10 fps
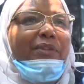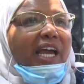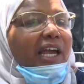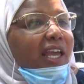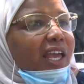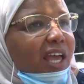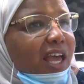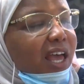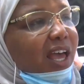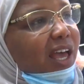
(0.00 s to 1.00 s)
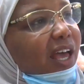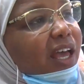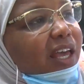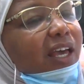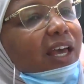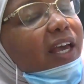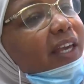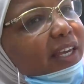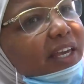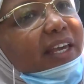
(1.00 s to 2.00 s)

بتاعي في جوابك اي اي